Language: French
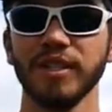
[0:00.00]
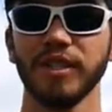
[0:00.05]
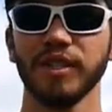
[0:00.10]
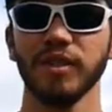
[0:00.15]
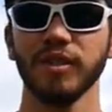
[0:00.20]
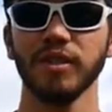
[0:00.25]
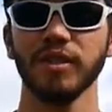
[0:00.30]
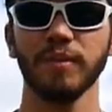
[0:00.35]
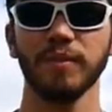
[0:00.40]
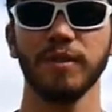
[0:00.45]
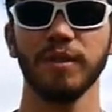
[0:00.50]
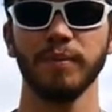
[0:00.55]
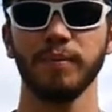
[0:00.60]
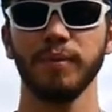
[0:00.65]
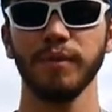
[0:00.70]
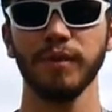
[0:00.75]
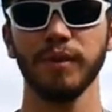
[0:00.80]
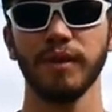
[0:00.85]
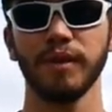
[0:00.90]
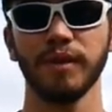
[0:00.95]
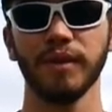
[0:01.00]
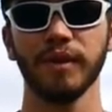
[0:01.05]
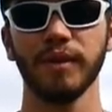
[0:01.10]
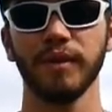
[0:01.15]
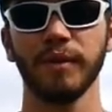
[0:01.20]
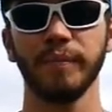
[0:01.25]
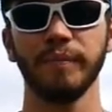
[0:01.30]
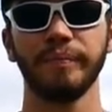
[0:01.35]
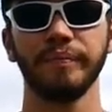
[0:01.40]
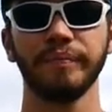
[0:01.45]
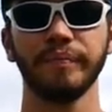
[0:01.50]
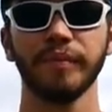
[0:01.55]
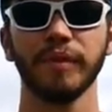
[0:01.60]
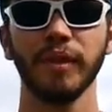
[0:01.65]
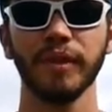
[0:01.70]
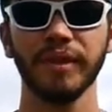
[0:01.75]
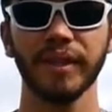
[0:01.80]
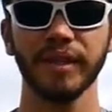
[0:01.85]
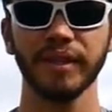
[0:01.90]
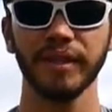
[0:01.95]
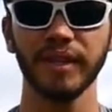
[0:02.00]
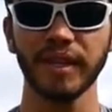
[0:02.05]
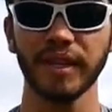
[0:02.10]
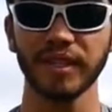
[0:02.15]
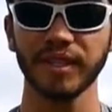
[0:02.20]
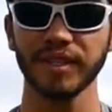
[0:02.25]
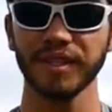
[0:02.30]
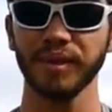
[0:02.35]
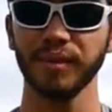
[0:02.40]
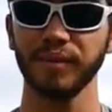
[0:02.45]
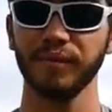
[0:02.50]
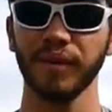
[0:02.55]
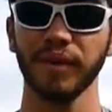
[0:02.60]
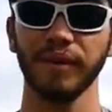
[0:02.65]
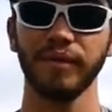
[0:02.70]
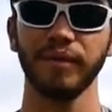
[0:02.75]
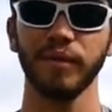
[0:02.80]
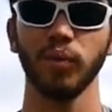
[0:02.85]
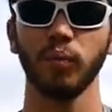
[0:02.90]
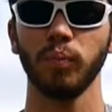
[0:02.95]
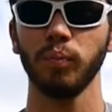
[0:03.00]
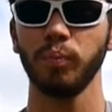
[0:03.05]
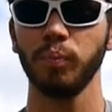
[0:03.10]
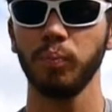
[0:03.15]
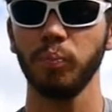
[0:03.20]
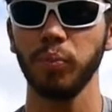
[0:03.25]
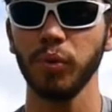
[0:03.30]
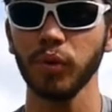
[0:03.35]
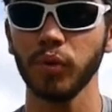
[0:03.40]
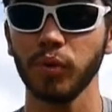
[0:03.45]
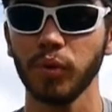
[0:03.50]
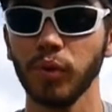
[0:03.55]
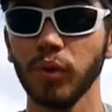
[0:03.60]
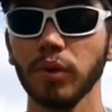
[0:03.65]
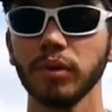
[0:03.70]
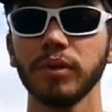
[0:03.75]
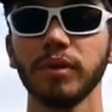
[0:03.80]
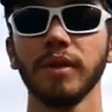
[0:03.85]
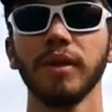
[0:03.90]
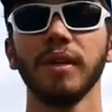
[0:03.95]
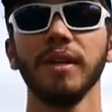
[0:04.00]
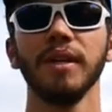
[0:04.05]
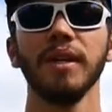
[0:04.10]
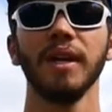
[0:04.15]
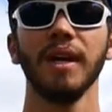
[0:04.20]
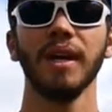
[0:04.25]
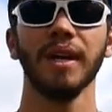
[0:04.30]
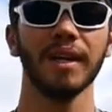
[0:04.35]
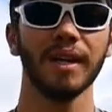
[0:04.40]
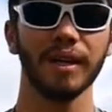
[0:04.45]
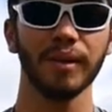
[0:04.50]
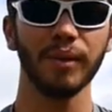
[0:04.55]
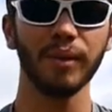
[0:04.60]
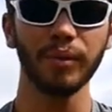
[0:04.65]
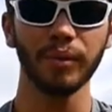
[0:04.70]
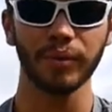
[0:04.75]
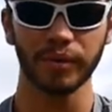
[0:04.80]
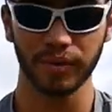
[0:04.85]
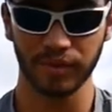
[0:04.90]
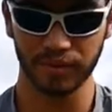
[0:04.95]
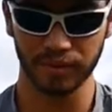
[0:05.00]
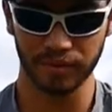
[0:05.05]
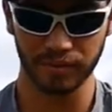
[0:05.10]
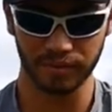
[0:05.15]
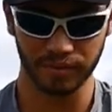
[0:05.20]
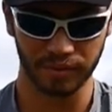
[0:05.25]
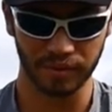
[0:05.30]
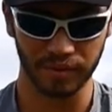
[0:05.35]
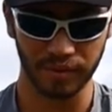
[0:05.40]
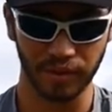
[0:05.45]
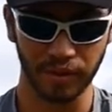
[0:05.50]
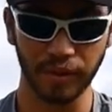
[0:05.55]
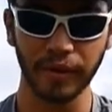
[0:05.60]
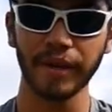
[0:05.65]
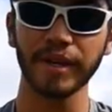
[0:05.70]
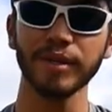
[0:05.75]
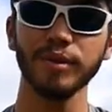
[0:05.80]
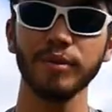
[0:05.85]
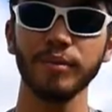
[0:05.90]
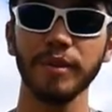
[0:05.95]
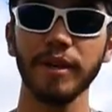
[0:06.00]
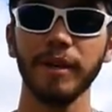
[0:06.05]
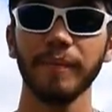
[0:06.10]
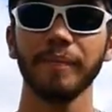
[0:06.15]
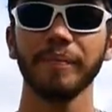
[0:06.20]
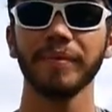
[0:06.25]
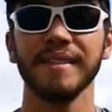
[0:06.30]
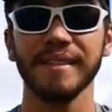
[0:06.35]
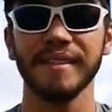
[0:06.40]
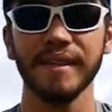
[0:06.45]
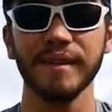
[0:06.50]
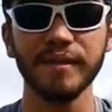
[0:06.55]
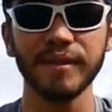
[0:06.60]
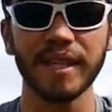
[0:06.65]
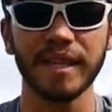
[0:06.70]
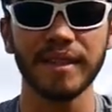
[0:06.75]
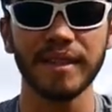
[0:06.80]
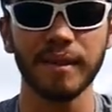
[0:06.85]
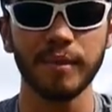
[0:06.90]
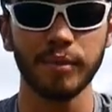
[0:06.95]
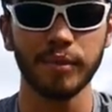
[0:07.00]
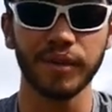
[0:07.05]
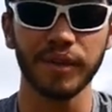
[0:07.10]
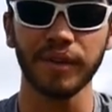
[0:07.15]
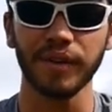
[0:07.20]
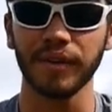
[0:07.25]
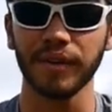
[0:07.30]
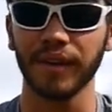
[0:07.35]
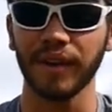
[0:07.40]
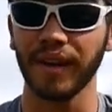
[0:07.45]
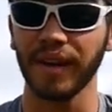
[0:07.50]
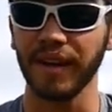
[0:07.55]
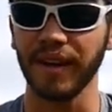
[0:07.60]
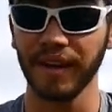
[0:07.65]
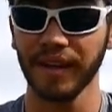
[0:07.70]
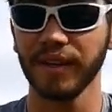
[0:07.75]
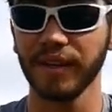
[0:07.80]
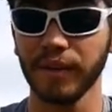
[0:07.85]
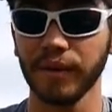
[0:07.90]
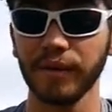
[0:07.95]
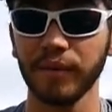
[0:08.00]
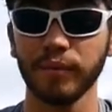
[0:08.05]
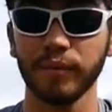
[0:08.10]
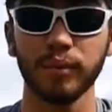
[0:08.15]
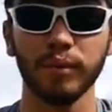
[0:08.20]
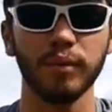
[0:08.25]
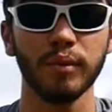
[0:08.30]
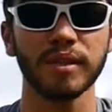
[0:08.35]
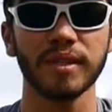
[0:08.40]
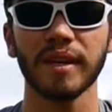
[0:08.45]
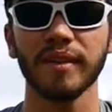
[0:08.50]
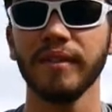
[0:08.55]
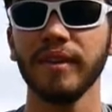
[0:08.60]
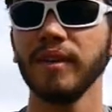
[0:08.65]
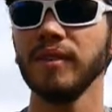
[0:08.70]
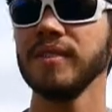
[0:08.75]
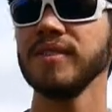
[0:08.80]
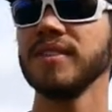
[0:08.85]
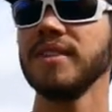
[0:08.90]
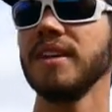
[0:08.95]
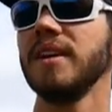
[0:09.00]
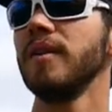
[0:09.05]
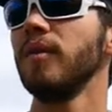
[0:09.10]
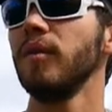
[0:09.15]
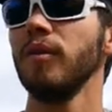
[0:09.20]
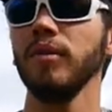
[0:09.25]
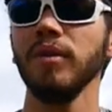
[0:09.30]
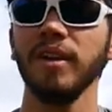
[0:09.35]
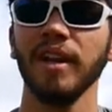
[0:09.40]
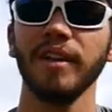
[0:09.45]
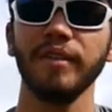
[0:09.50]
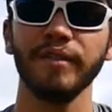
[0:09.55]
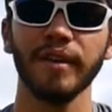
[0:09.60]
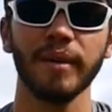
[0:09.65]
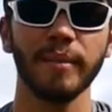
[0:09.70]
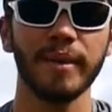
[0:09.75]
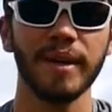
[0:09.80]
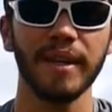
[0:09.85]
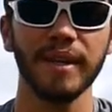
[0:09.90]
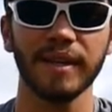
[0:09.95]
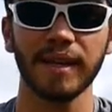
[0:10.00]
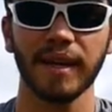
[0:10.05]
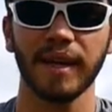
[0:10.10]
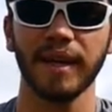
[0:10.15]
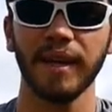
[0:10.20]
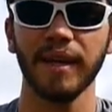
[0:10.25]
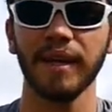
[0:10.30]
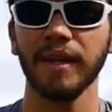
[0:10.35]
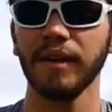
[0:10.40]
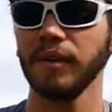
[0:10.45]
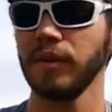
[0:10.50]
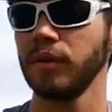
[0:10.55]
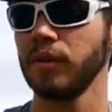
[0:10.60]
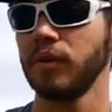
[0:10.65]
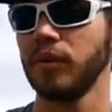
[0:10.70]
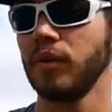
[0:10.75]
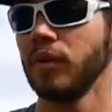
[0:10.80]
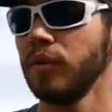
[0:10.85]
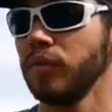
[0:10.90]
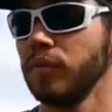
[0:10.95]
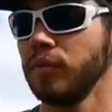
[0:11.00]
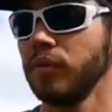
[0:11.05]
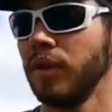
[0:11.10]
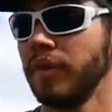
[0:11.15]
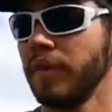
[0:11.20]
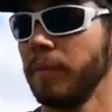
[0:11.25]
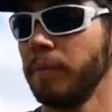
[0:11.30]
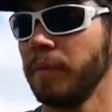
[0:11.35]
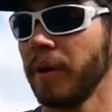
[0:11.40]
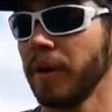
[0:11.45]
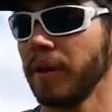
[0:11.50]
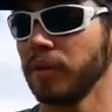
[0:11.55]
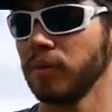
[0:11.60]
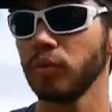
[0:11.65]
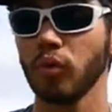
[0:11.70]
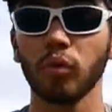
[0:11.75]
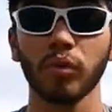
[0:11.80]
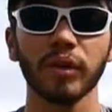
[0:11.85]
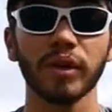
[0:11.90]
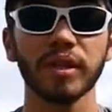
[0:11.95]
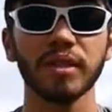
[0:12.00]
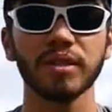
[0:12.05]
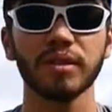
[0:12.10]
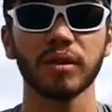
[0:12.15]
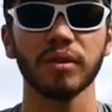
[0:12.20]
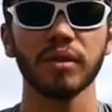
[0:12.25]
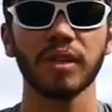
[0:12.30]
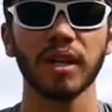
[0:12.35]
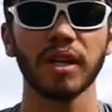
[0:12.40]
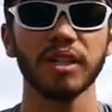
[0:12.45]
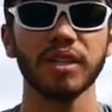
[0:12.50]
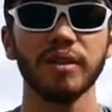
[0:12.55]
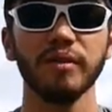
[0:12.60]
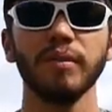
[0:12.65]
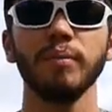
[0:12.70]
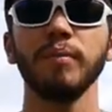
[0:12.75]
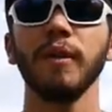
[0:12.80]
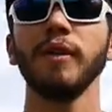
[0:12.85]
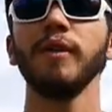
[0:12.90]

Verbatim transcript: j'ai changé un petit peu de, de technique et j'essaie de faire des vidéos plus courtes. Donc, le résumé. Si vous êtes débutant et que vous savez lancer au-delà de 20 mètres et que vous n'avez pas trop de risque de cracher votre